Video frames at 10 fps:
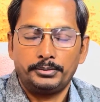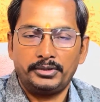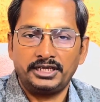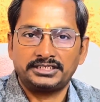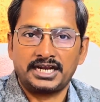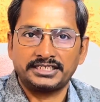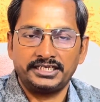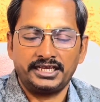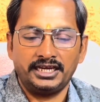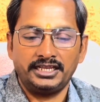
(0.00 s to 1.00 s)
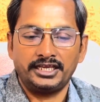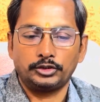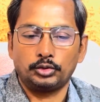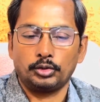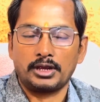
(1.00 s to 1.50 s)
मेष राशि के लिए
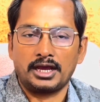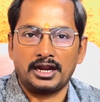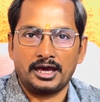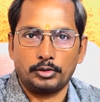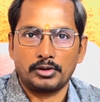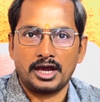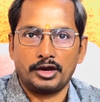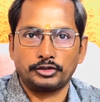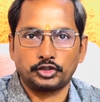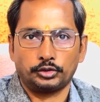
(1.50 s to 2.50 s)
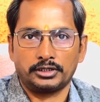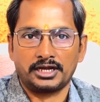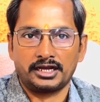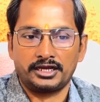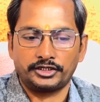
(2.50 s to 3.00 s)
दो का लाभ होगा और चौदह
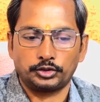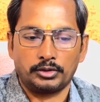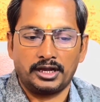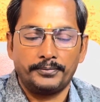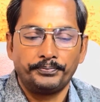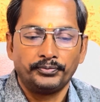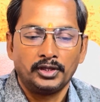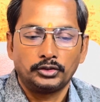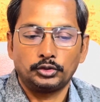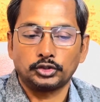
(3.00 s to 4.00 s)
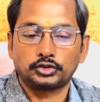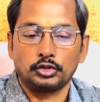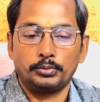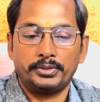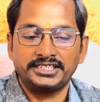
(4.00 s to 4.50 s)
का खर्च होगा
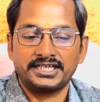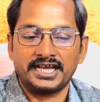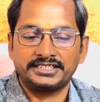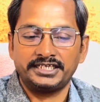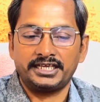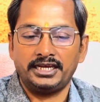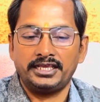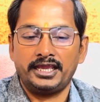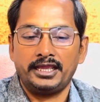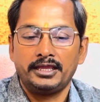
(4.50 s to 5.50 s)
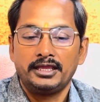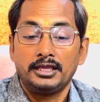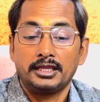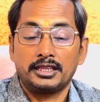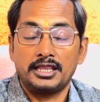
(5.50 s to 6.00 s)
दोस्तों वृष राशि के लिए
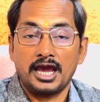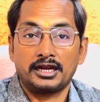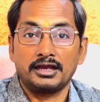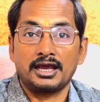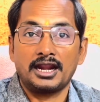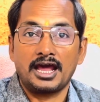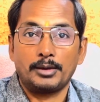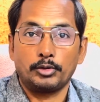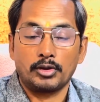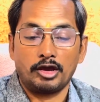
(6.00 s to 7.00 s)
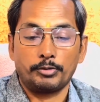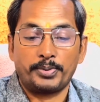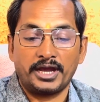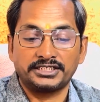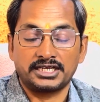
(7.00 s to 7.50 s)
ग्यारह का लाभ होगा और
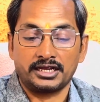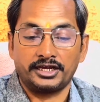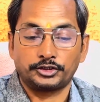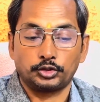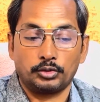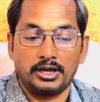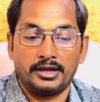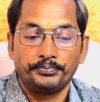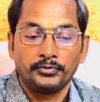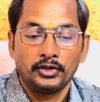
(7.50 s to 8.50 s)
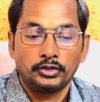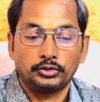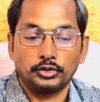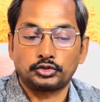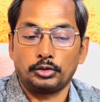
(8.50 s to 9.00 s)
पांच का खर्च होगा
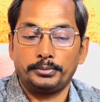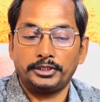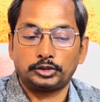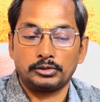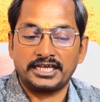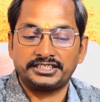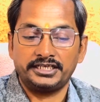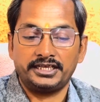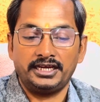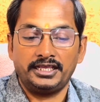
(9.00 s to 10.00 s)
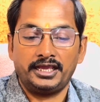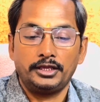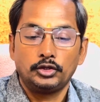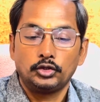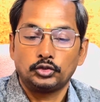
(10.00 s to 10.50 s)
दोस्तों मिथुन राशि के लिए
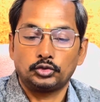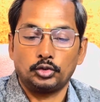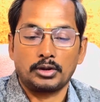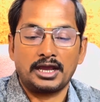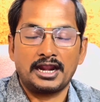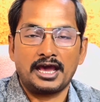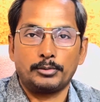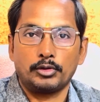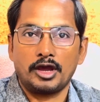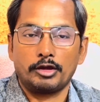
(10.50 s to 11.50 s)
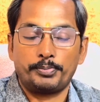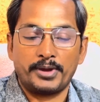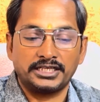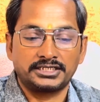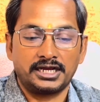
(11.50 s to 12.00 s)
दो का लाभ होगा और
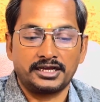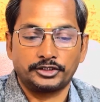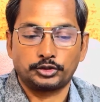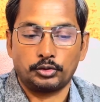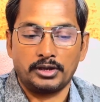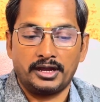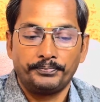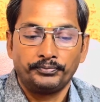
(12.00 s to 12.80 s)
पांच का खर्च होगा